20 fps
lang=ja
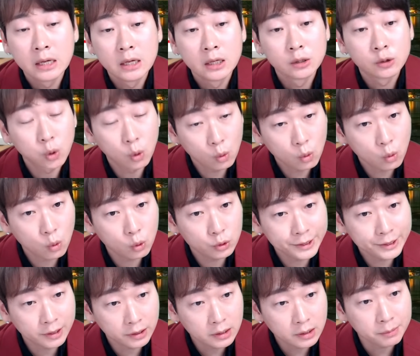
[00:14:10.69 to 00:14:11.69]
そこ
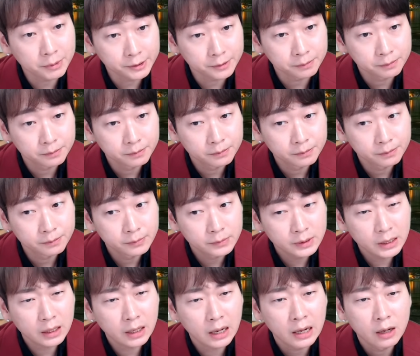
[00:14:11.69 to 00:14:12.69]
で出てます。
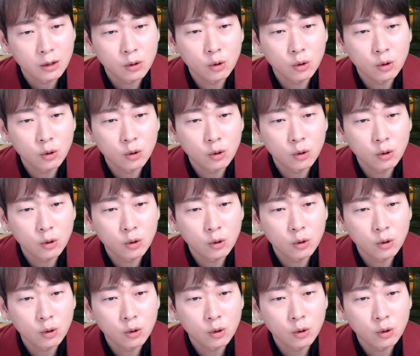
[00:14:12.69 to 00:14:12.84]
だから、